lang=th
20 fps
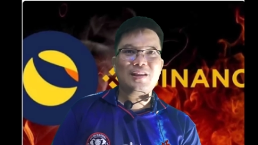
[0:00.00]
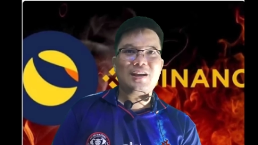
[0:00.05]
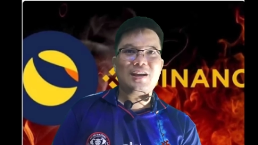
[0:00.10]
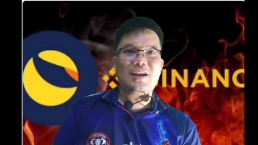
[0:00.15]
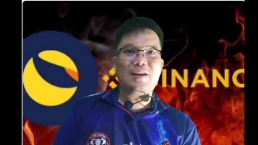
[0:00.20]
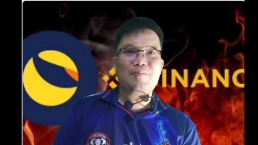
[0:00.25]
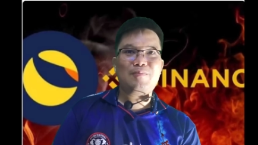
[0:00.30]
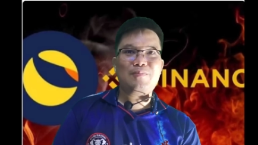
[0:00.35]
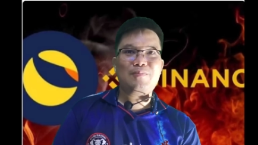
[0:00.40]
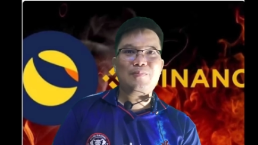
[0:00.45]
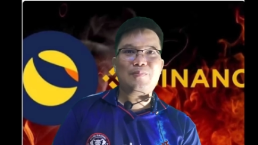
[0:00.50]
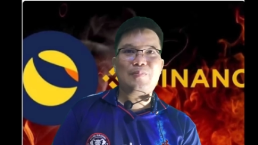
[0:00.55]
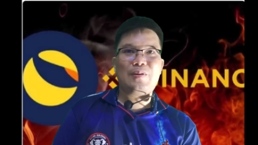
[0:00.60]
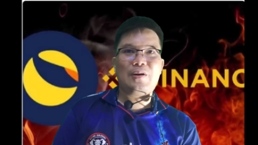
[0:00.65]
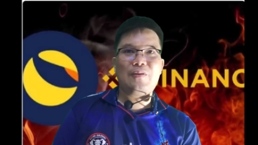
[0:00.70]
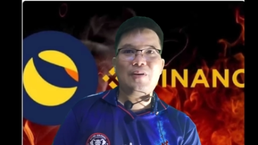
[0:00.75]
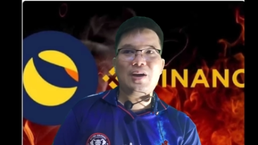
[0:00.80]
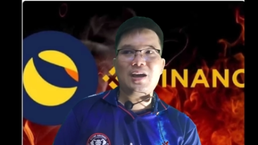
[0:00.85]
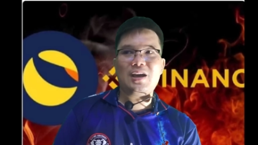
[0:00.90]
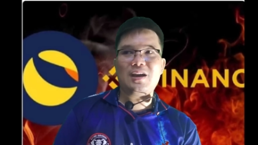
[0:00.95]
นะครับเพ
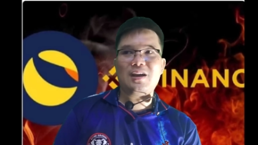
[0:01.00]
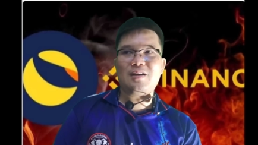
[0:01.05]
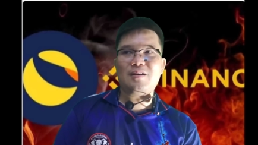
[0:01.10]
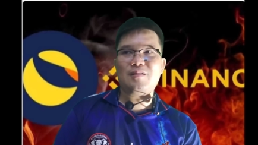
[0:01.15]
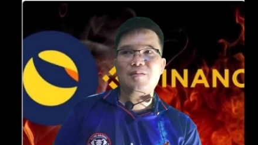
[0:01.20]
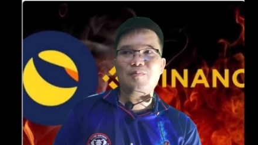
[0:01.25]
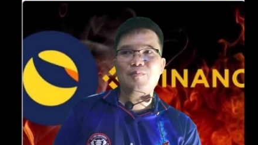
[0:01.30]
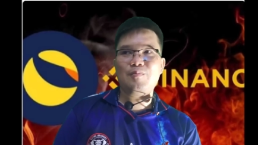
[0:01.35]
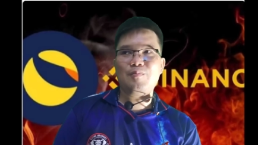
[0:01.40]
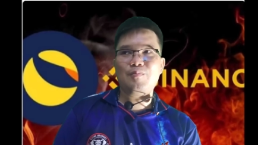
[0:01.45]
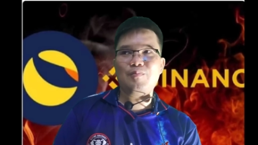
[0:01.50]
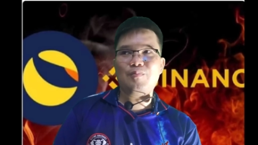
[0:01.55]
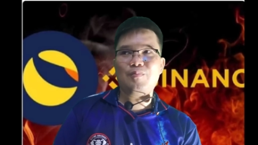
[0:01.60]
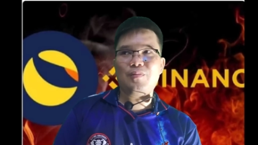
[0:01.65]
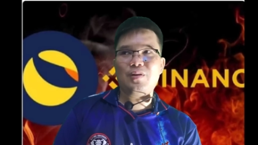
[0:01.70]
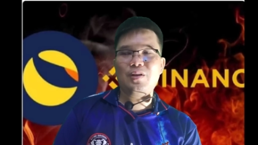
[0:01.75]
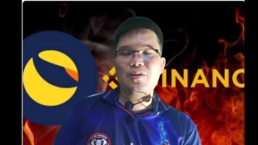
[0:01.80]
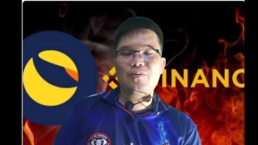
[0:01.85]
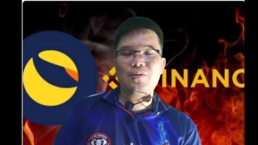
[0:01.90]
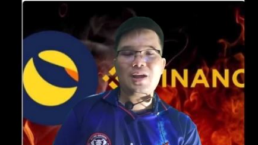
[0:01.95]
ราะว่า
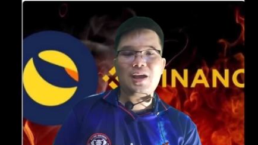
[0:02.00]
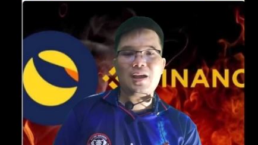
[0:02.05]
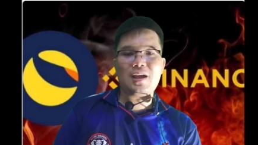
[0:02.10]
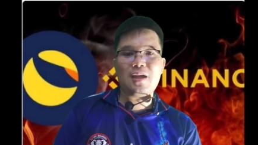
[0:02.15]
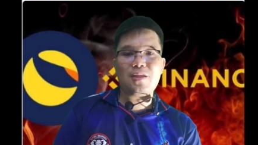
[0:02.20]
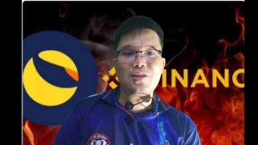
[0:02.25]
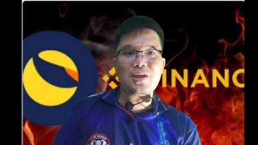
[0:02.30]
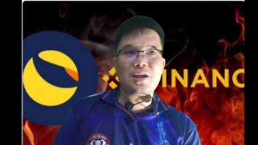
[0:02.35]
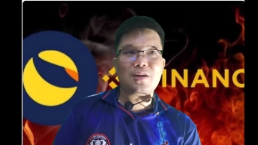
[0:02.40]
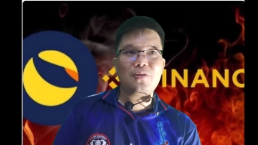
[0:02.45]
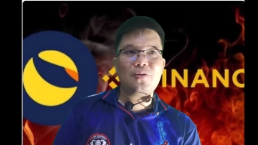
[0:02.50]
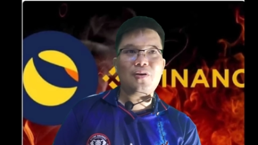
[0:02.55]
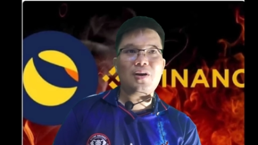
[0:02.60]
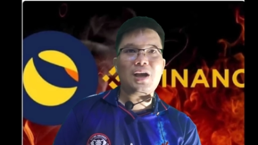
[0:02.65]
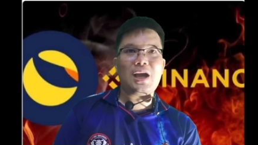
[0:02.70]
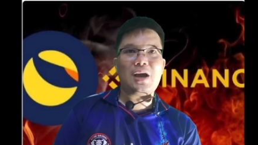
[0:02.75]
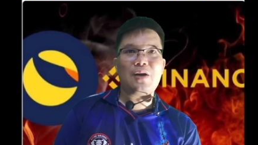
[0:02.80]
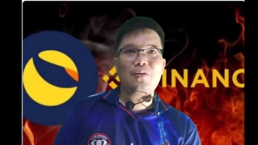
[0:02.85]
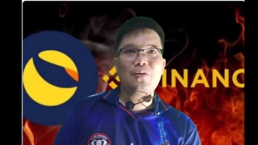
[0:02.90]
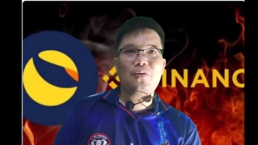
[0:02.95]
Luna Classic ล่ว
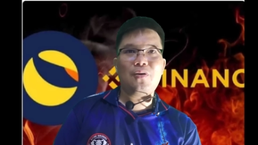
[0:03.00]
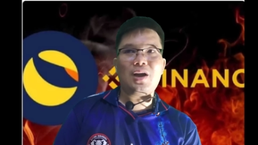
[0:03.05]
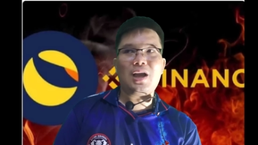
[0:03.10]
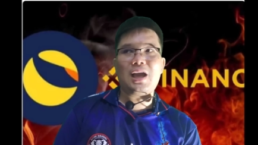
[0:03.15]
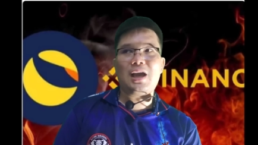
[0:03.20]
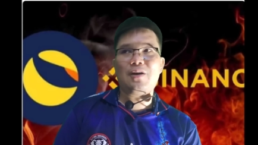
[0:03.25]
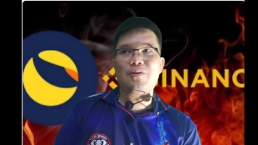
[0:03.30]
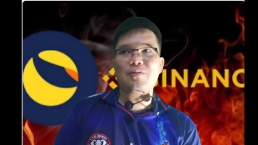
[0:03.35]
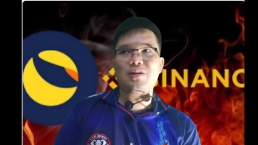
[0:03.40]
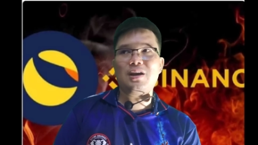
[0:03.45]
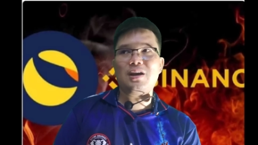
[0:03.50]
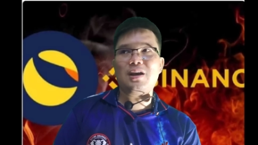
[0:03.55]
งเอาล่วงเอา